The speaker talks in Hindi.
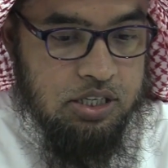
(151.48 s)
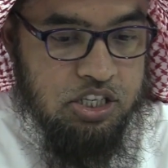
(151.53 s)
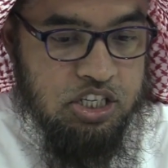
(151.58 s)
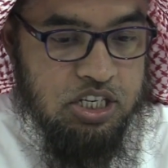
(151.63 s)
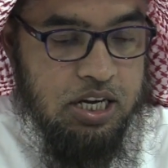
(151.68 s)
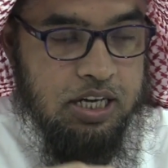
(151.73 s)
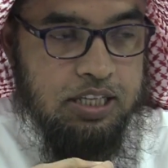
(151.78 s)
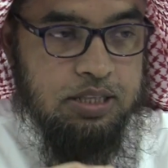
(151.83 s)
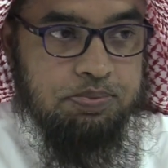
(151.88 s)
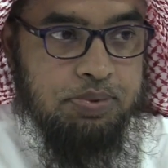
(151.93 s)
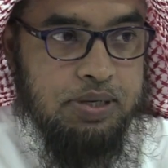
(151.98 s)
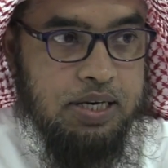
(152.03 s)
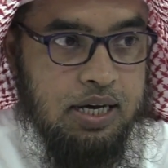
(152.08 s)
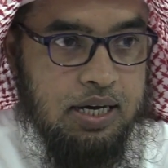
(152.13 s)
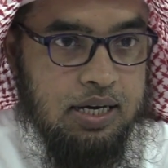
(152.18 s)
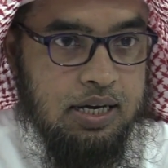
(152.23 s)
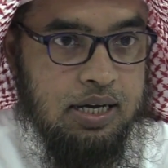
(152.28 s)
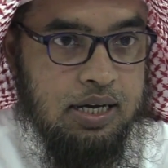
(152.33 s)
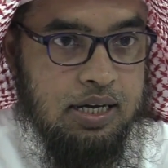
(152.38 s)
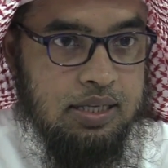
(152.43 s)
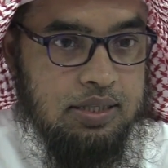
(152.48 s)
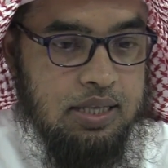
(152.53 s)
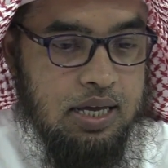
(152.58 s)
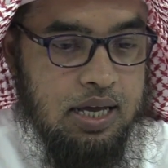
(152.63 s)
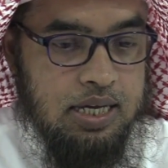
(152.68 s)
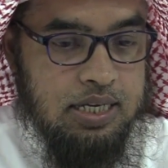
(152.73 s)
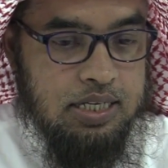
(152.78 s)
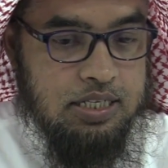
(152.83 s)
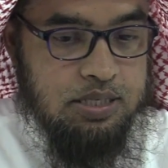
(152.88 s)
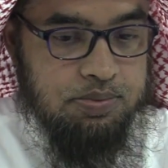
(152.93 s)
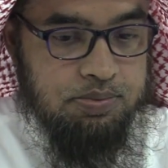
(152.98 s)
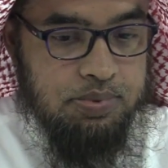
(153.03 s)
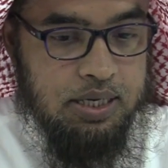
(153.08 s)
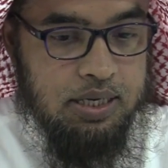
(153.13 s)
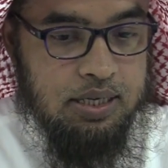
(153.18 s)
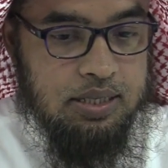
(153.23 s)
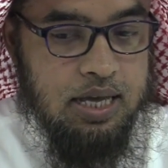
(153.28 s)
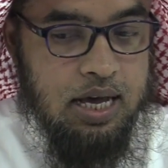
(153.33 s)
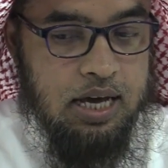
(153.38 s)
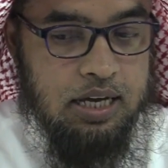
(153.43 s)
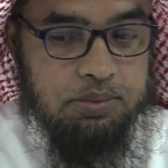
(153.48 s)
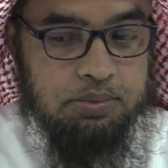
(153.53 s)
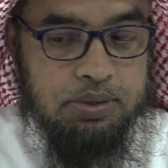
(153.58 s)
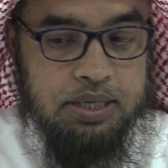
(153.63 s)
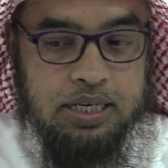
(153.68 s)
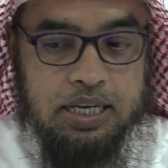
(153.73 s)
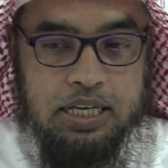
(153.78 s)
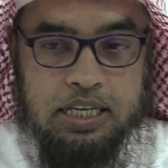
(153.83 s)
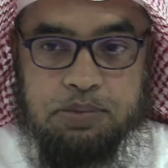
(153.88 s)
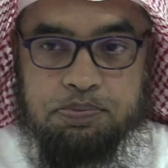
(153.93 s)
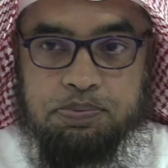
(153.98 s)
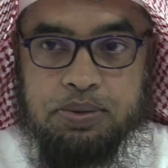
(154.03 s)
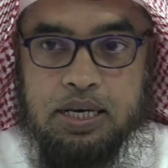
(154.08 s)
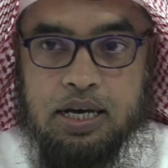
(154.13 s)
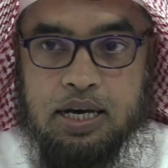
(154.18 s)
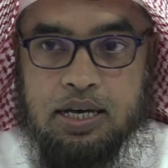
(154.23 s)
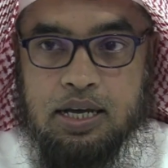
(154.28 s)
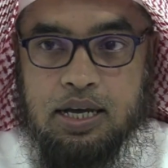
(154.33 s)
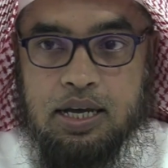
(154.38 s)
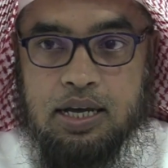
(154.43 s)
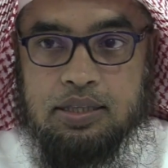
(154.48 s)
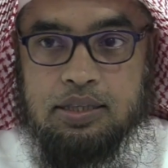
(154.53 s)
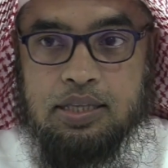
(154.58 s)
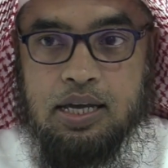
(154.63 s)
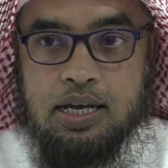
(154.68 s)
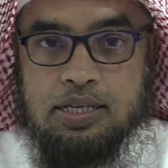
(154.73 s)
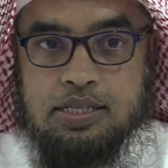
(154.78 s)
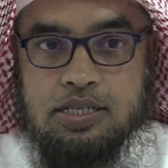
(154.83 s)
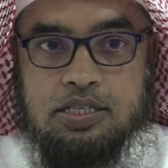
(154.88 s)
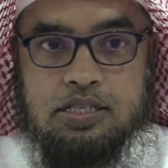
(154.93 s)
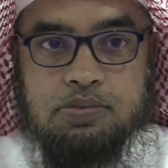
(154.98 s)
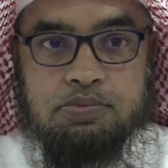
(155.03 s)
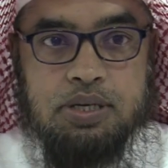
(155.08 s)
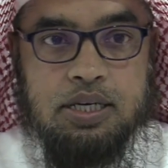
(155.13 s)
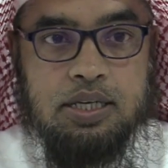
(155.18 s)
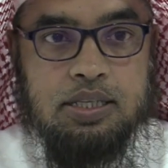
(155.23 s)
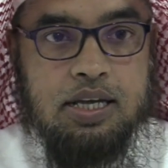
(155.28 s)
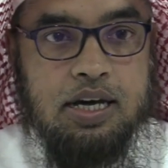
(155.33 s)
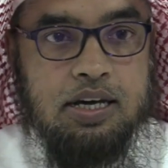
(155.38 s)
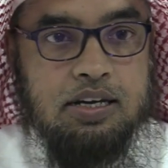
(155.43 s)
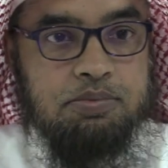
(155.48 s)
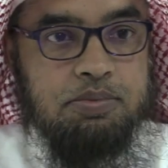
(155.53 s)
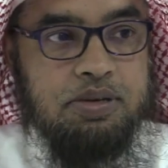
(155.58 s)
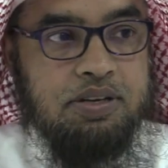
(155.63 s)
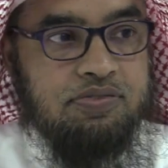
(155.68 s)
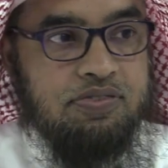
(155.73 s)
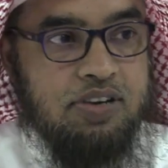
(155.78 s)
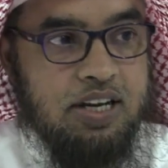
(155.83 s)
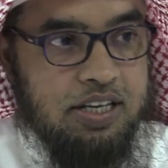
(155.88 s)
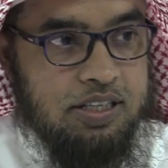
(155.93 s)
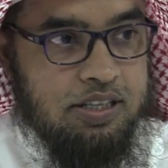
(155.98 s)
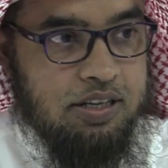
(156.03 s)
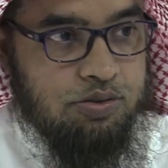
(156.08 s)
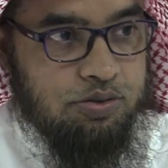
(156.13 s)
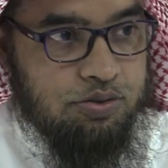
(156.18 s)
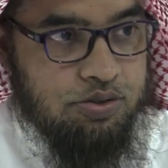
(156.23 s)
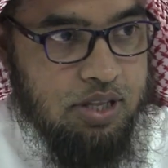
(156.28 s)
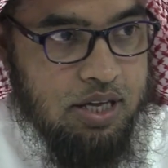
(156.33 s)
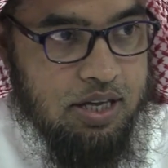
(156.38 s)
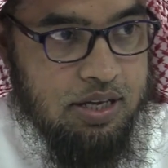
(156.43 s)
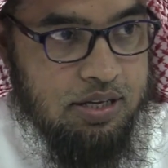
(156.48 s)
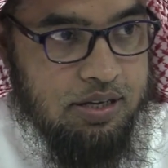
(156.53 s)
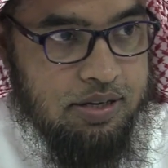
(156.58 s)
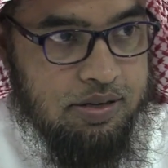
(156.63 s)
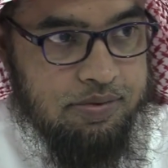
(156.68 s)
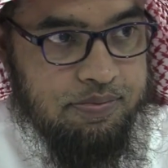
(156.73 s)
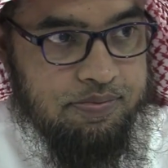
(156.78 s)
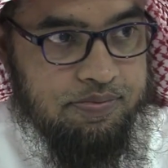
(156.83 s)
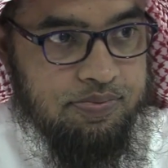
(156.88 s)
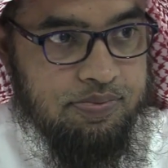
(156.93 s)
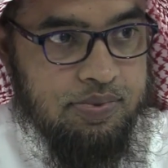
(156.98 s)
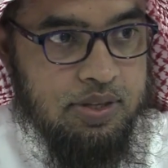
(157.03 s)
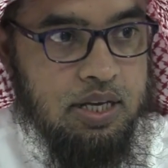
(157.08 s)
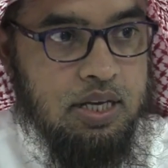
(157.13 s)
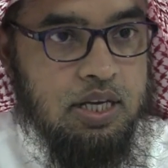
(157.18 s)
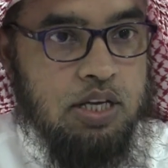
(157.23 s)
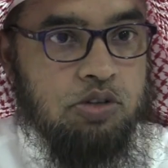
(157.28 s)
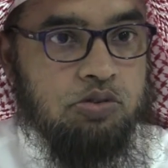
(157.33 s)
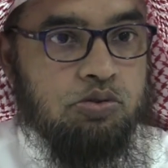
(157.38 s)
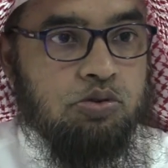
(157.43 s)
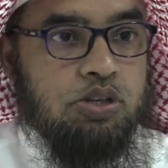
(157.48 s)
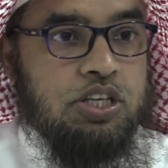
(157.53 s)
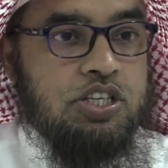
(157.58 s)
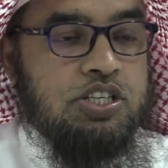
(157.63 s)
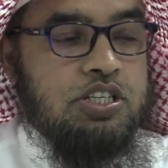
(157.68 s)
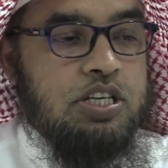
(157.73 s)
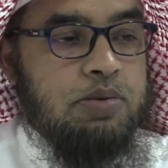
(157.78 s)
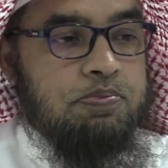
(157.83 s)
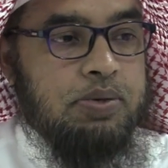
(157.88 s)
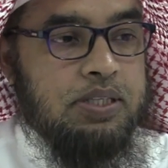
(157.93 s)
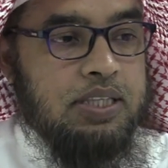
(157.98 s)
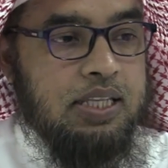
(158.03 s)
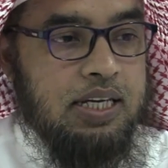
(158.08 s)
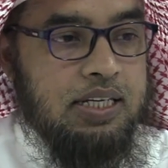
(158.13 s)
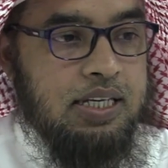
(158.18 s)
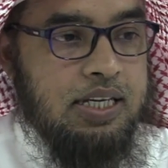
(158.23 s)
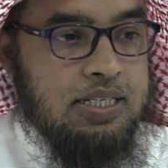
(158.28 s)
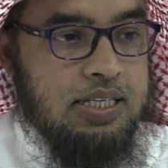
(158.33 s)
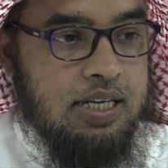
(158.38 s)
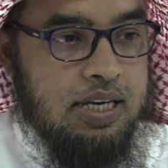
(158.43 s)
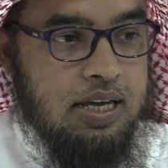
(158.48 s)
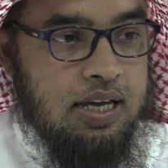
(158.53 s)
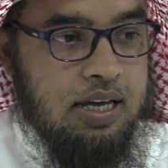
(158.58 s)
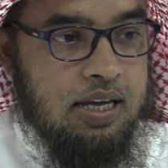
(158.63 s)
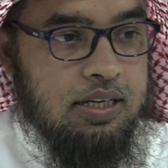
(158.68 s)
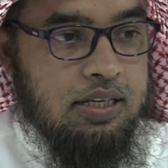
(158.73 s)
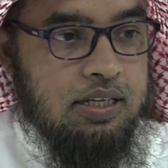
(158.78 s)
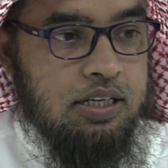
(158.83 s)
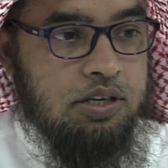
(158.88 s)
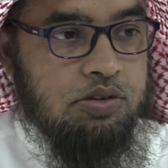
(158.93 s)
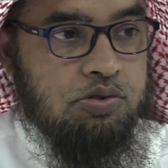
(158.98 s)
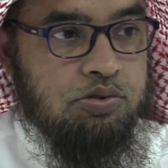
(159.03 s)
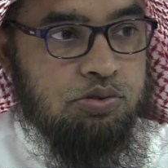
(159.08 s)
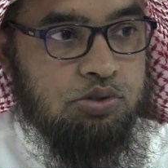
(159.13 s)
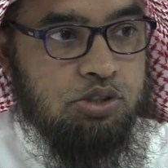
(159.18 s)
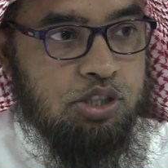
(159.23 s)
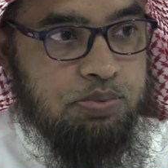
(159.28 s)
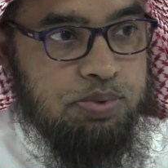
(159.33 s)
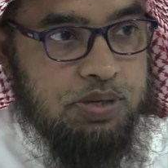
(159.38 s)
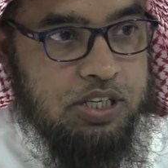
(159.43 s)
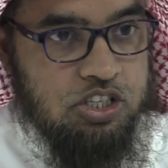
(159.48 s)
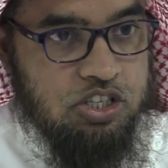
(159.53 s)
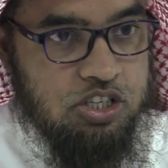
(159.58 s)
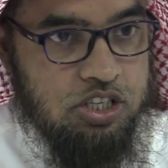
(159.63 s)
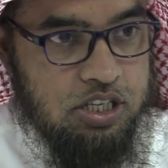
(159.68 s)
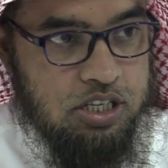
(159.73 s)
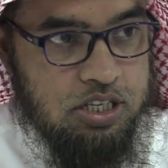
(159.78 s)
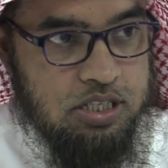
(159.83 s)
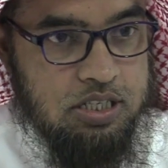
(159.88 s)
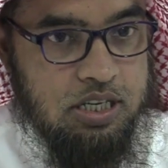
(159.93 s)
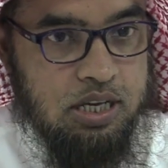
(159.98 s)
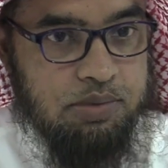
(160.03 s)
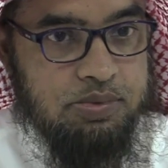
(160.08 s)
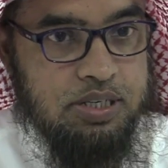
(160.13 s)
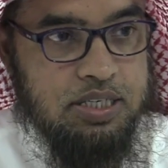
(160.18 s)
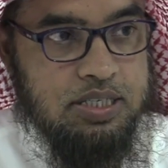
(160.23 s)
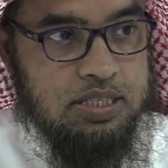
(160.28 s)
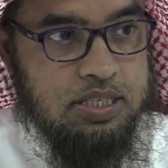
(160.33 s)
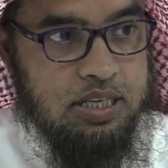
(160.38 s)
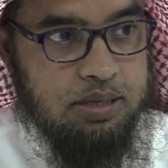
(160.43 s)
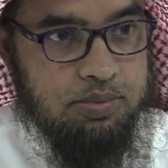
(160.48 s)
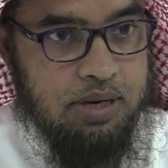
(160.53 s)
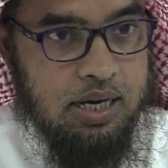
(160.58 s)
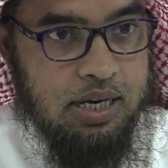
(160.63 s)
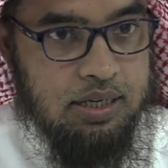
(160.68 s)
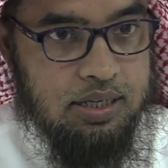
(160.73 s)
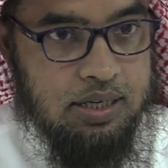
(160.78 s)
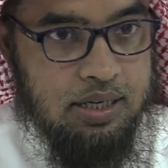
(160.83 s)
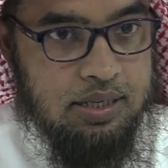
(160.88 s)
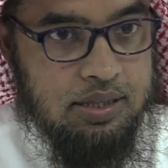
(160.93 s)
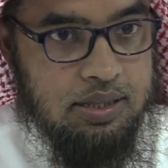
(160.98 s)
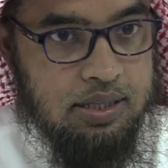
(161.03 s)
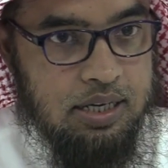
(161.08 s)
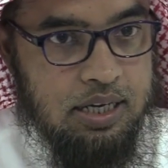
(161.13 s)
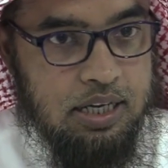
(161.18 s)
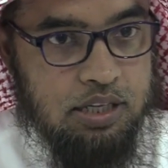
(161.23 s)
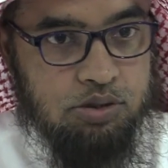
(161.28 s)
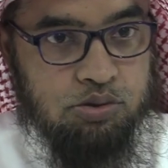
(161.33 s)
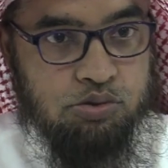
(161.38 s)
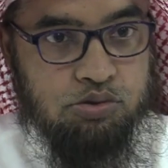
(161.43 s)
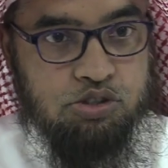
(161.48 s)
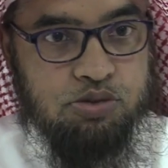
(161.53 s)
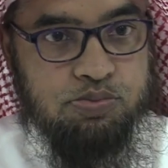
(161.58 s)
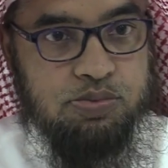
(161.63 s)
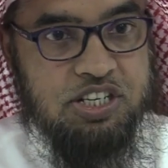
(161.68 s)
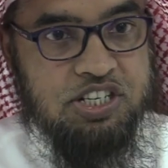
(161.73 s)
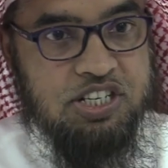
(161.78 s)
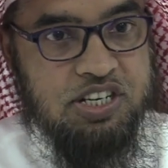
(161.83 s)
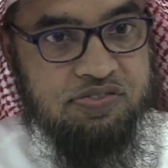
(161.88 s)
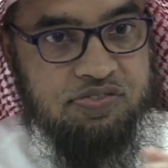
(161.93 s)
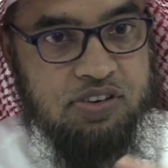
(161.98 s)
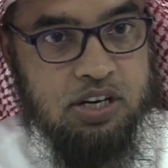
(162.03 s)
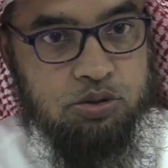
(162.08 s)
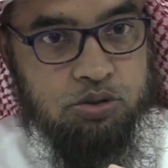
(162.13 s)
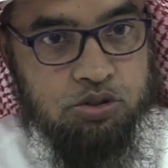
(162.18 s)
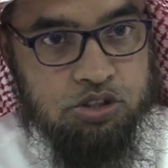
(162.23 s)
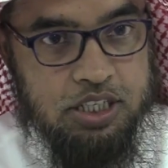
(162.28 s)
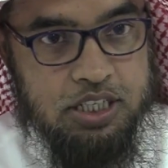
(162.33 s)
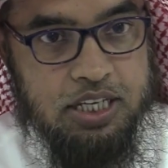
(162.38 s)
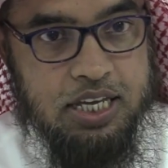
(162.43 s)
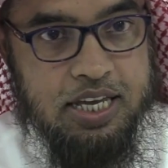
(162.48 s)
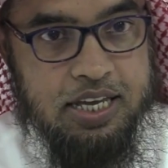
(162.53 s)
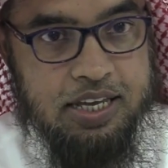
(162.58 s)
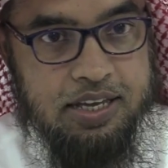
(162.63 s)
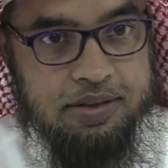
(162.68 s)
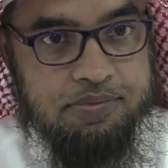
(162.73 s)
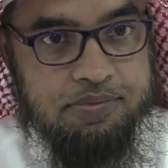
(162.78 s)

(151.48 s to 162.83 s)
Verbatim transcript: शहद पिला रहा था इस मकदार में नहीं पिला रहा था जिस मकदार में फ़ायदा होता है तो इससे पता ये चला कि कोई भी चीज़ हम इस्तेमाल करते हैं तो उसमें शिफा होती है